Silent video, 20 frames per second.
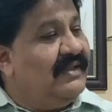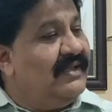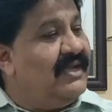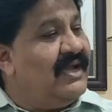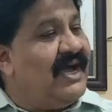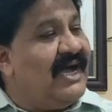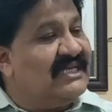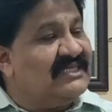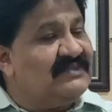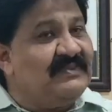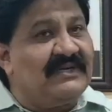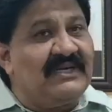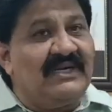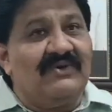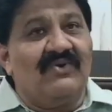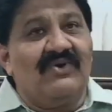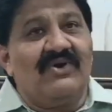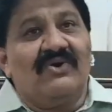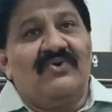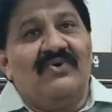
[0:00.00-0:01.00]
ఈ
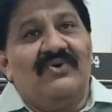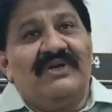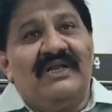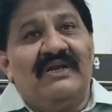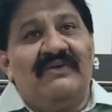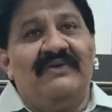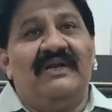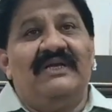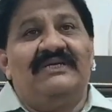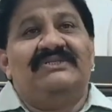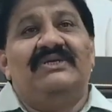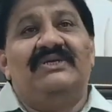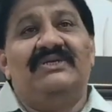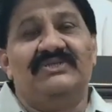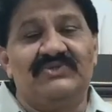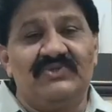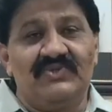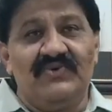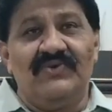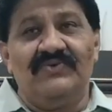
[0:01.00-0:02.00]
హాస్పిటల్కి ఒక కోటి ఎనభై లక్షలు
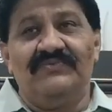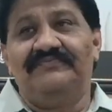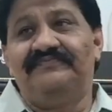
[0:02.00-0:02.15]
ఇస్తూ